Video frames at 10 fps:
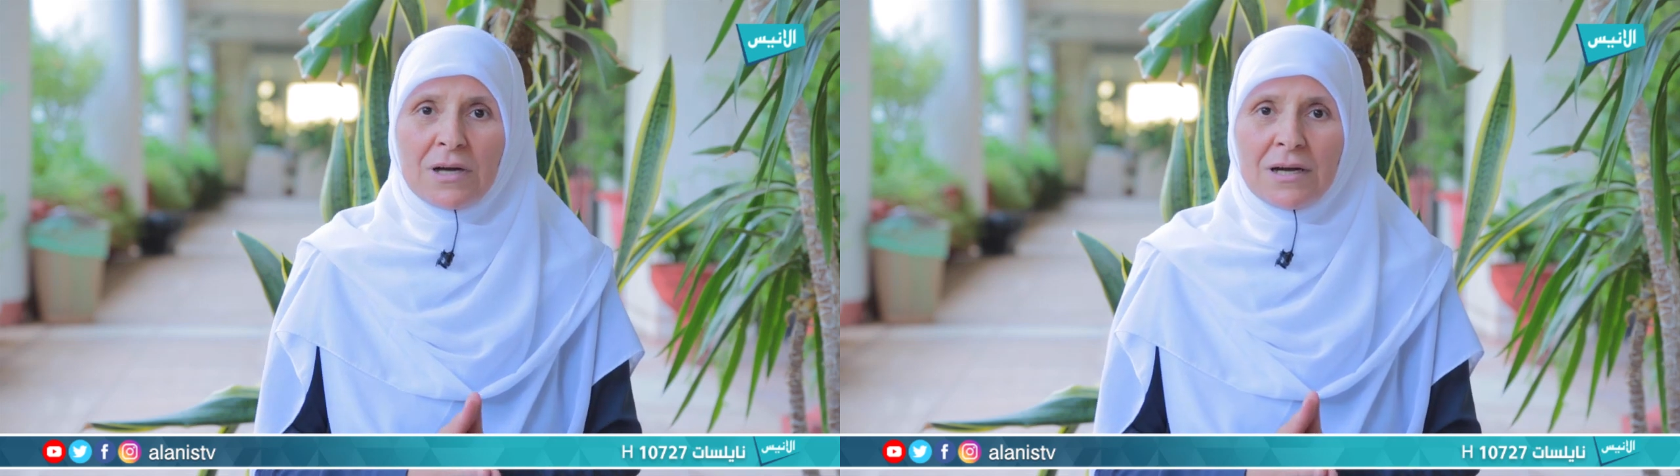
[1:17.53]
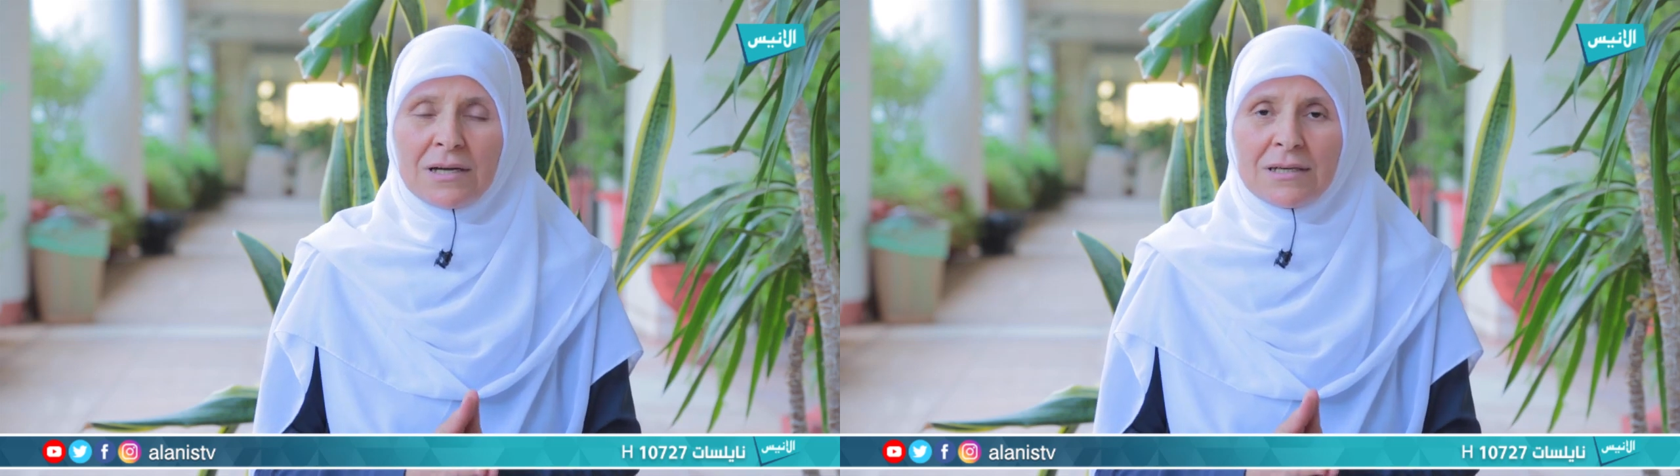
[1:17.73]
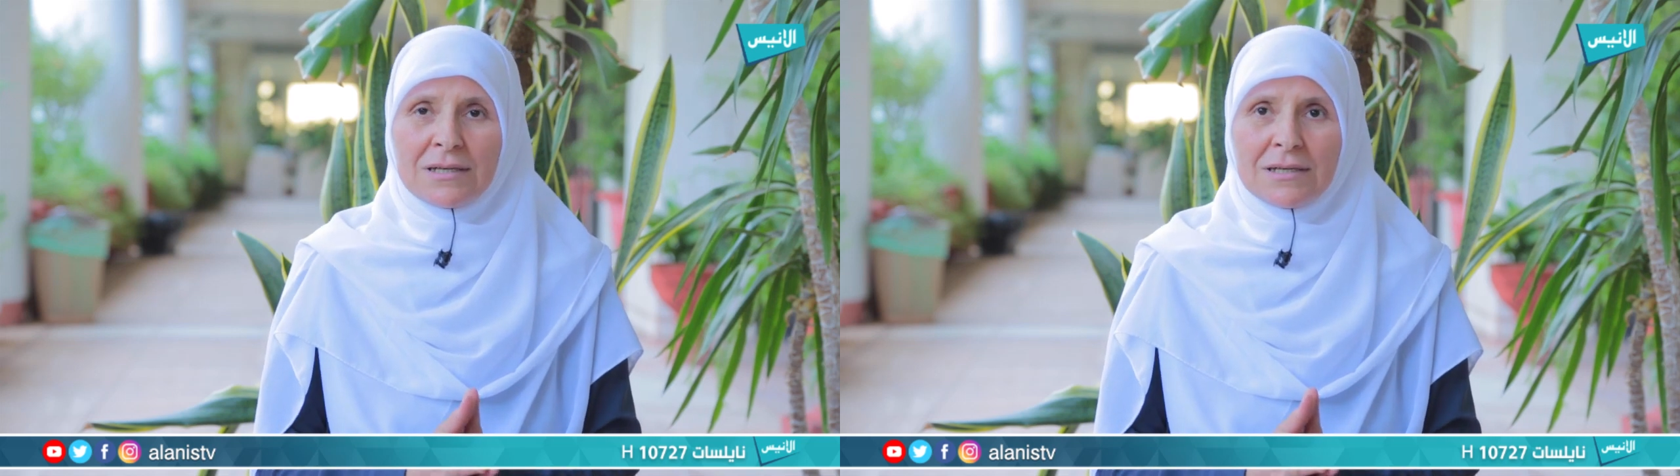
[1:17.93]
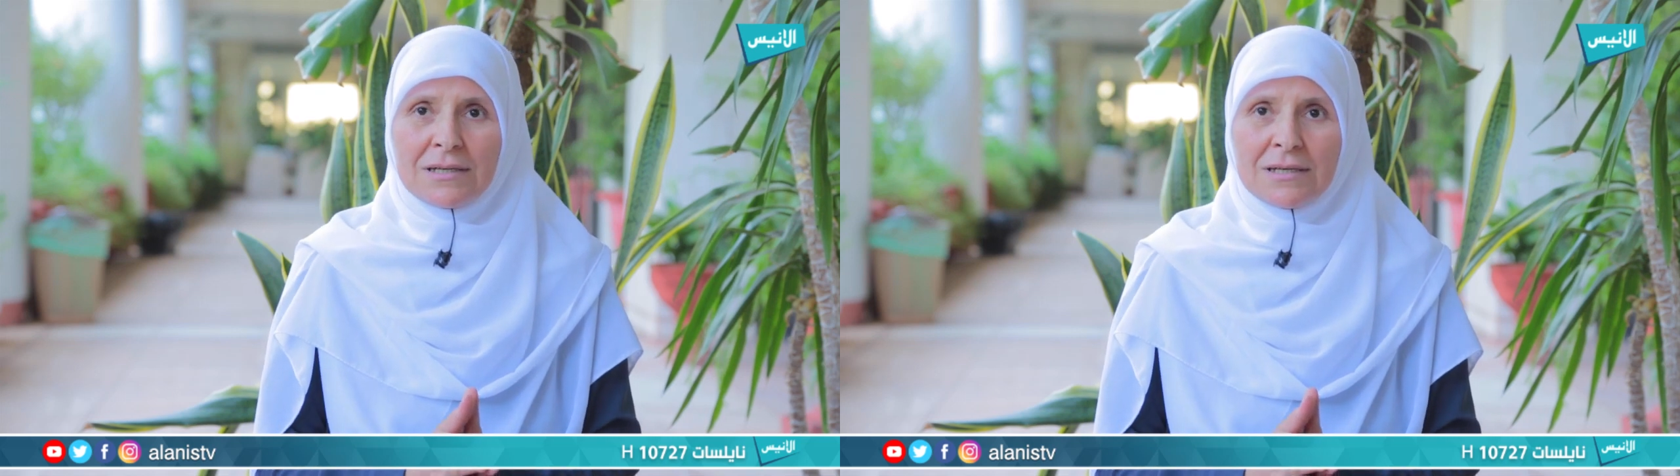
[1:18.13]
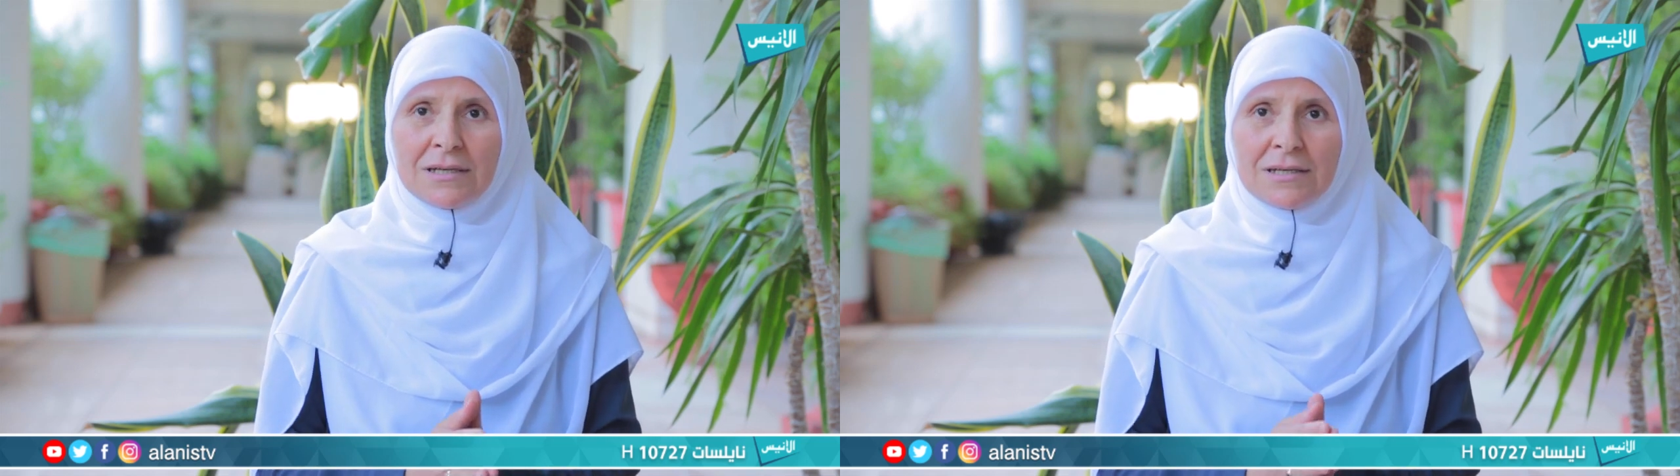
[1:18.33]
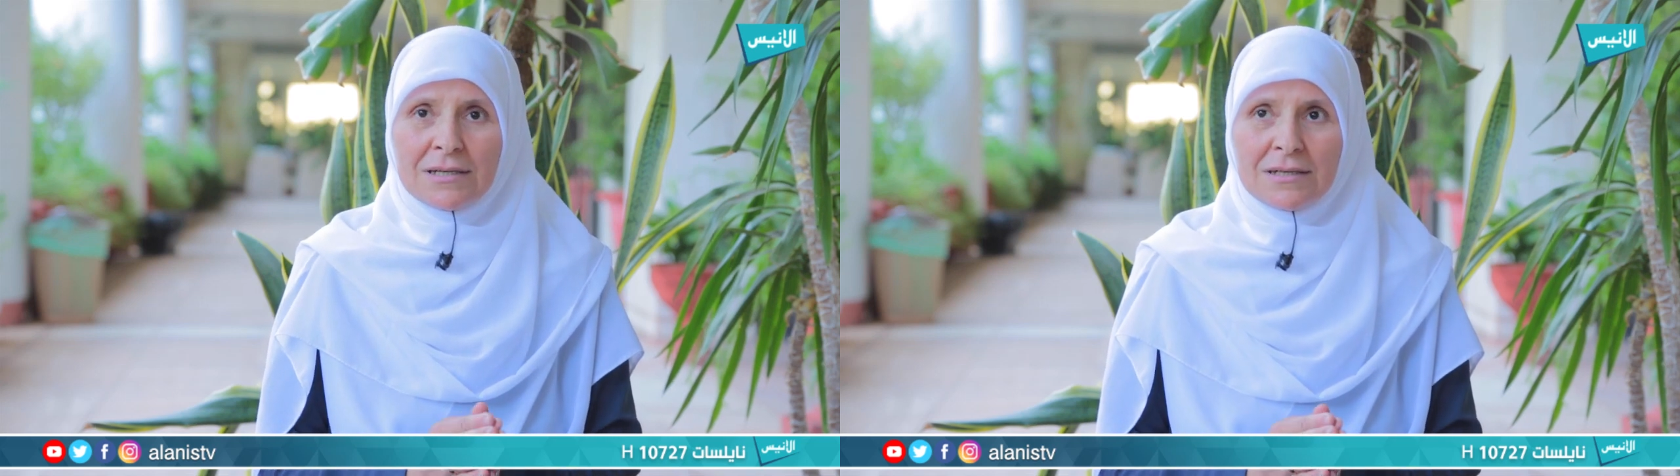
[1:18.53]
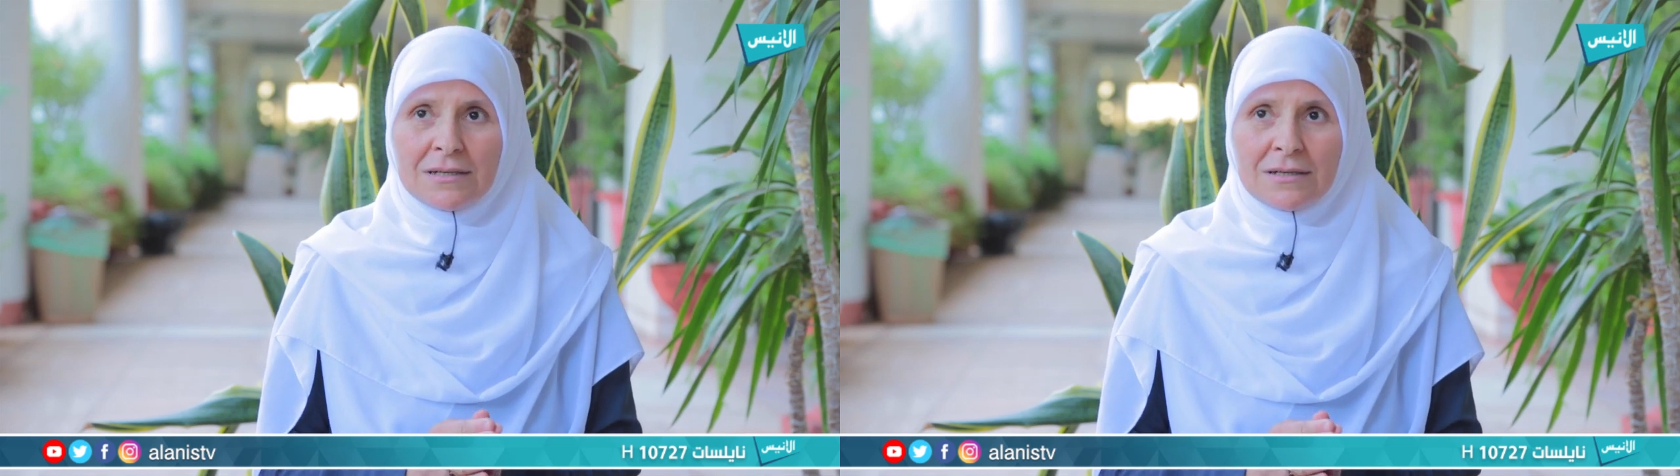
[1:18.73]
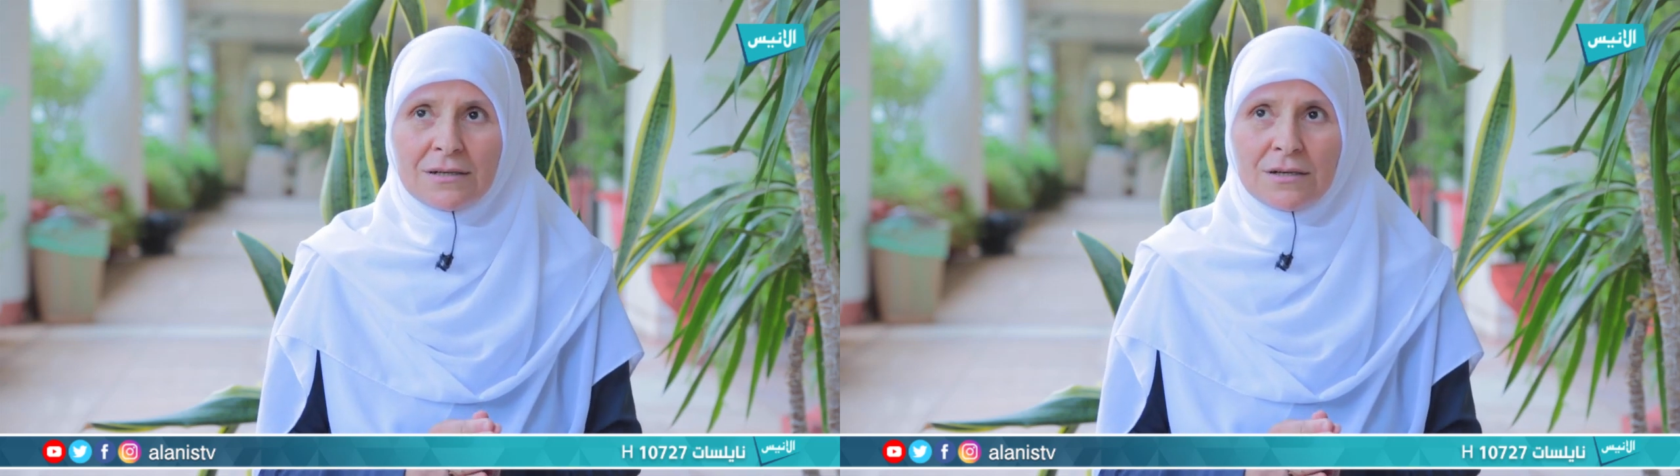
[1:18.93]

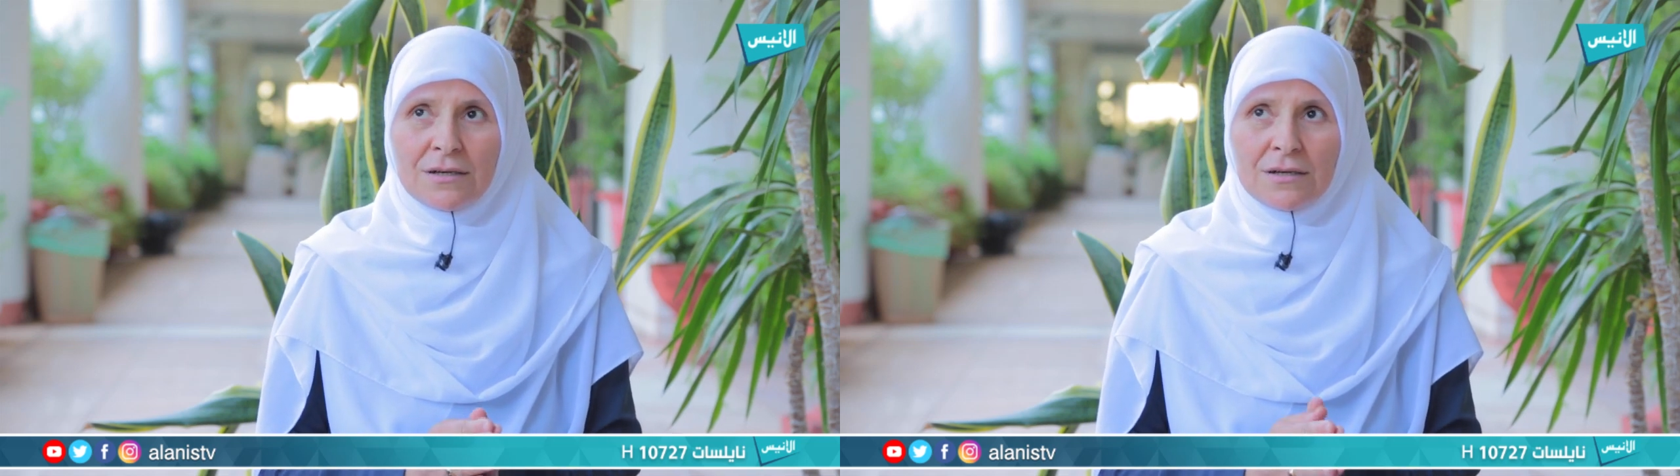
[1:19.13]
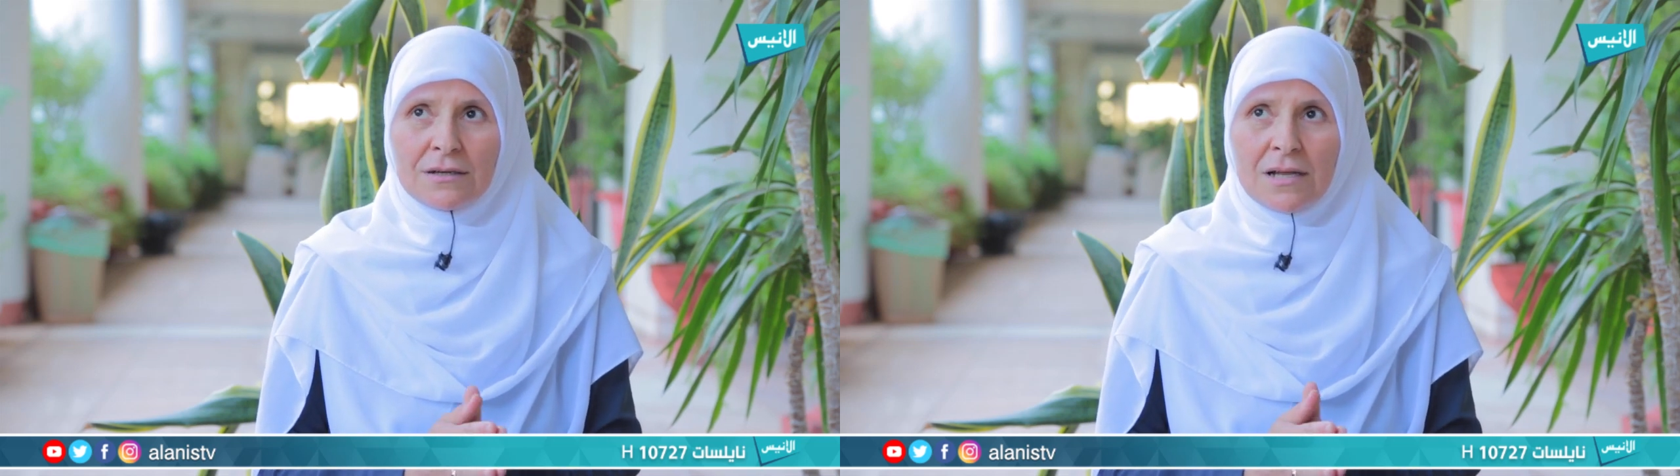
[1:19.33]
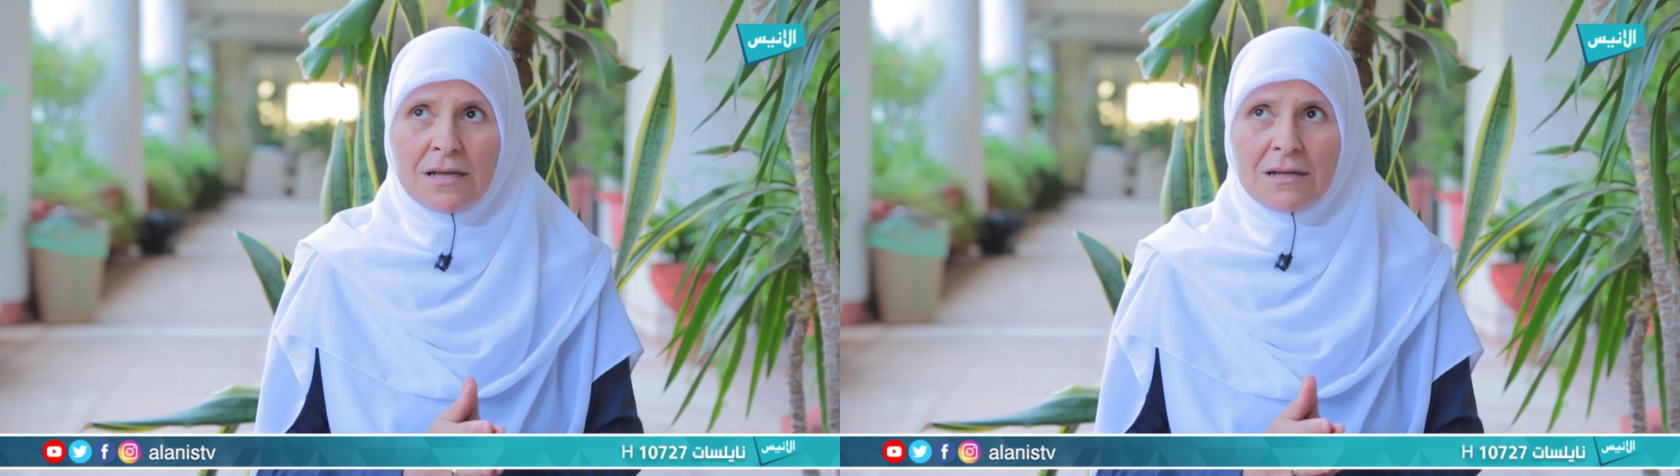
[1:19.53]
آه